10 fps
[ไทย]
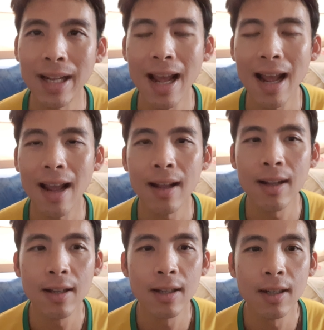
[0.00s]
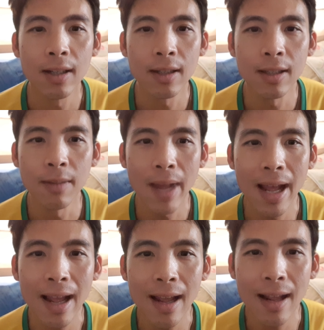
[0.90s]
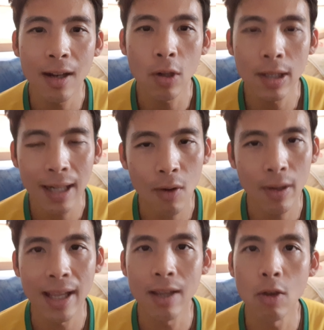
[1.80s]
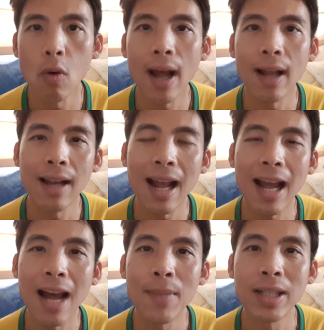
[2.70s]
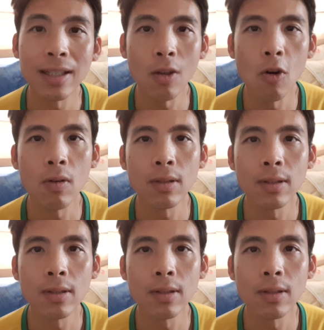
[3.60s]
ปีหน้าถึงแม้รถที่เราขี่อยู่อะราคามันจะตก